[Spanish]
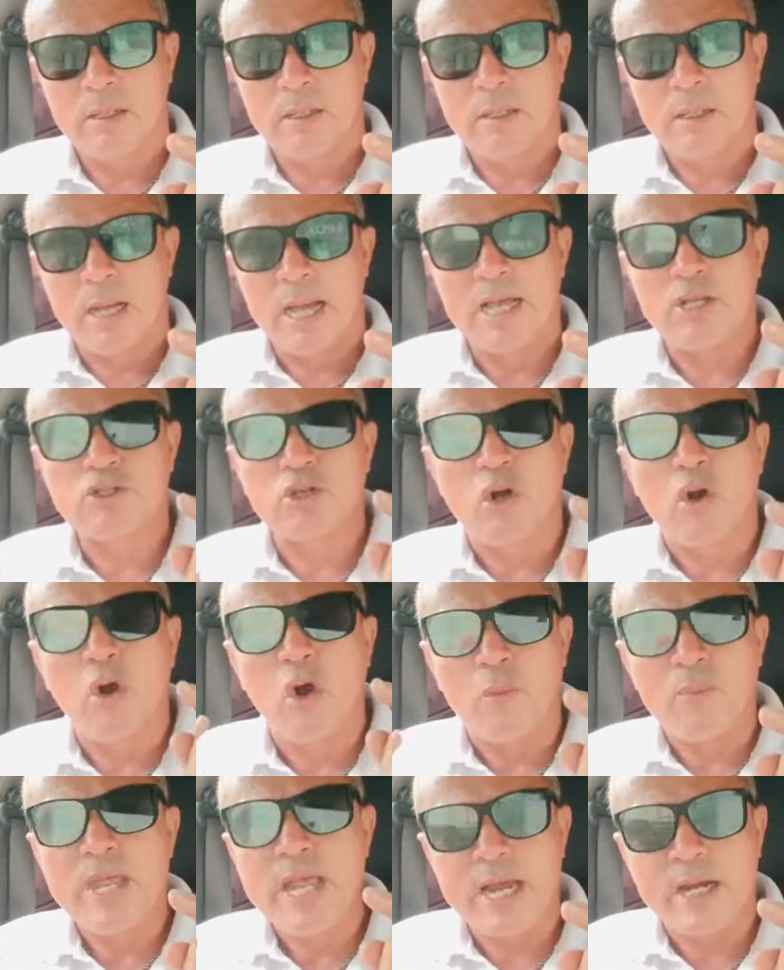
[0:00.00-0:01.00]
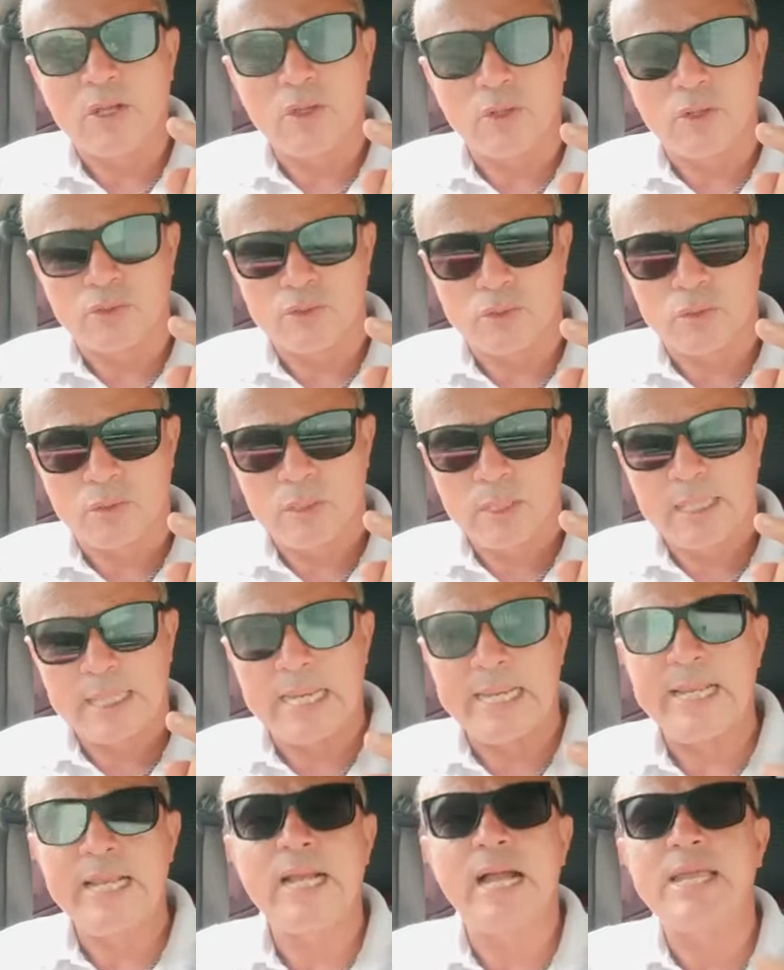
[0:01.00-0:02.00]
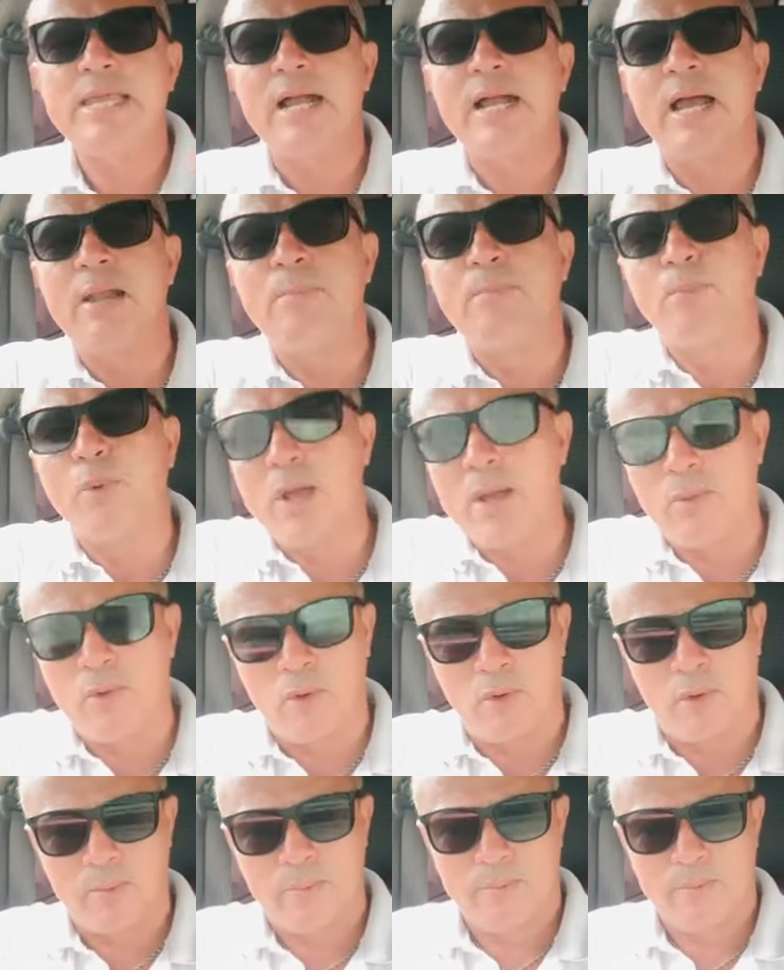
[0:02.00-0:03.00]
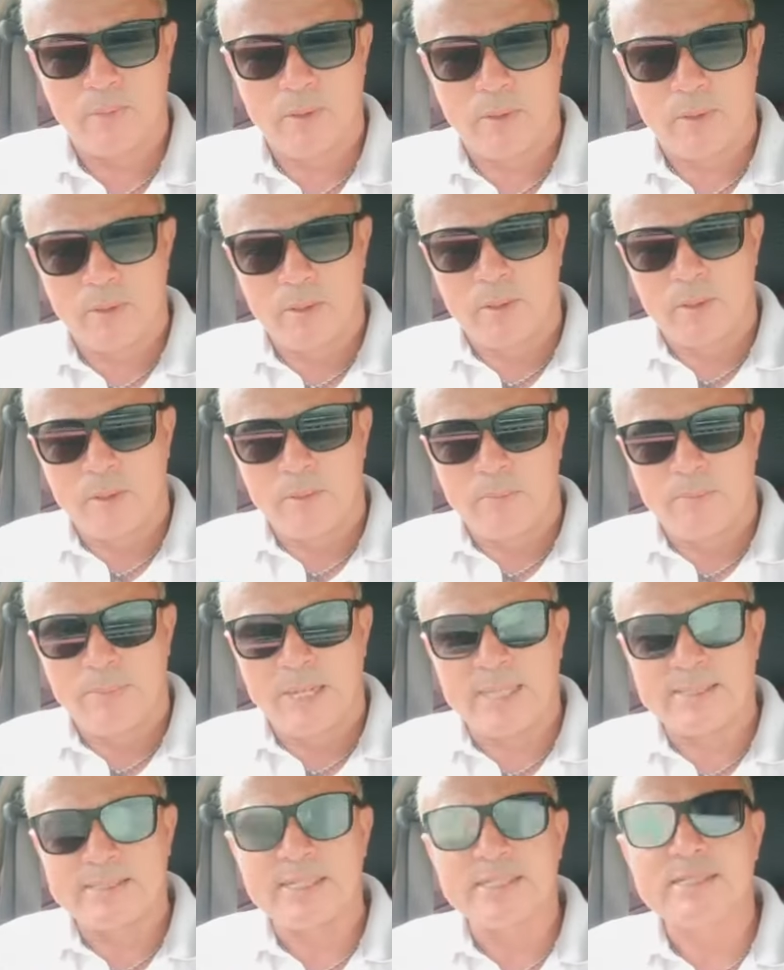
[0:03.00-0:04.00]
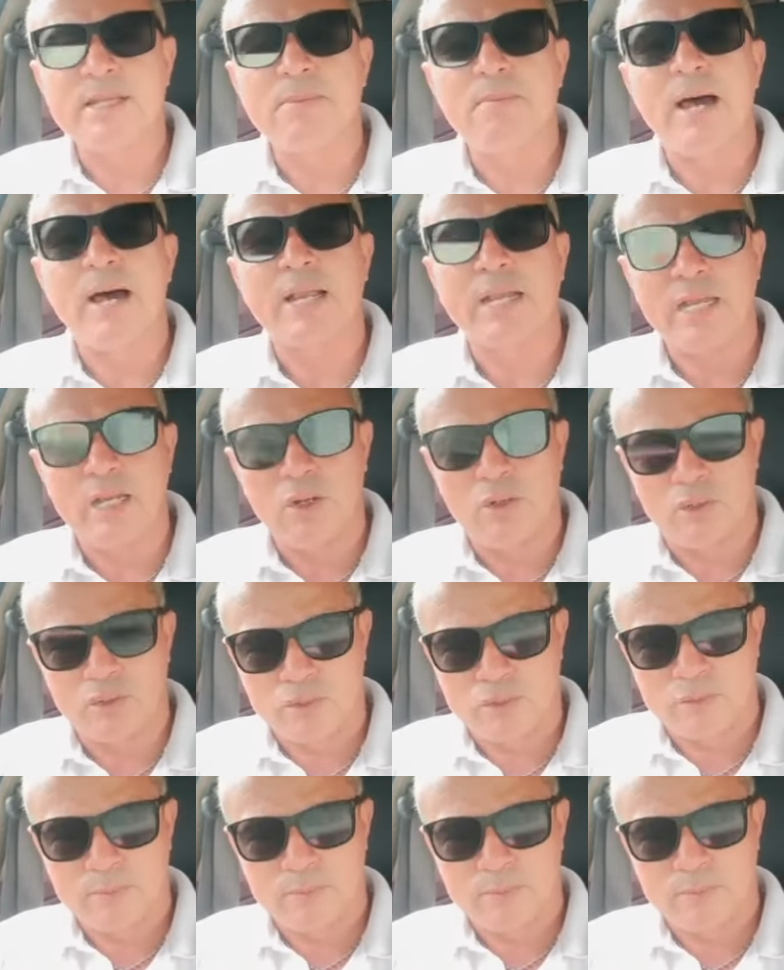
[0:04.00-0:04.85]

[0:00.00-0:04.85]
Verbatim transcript: A esos gobiernos que le engañan al pueblo para hacerse más ricos.